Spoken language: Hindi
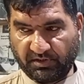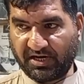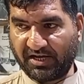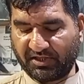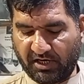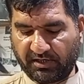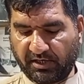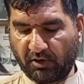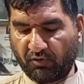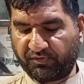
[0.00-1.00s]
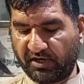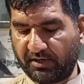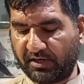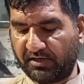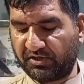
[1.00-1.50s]
दिखाते हैं टेन ऑफ टेन
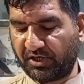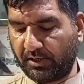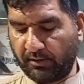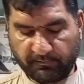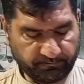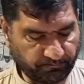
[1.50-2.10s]
कंडीशन है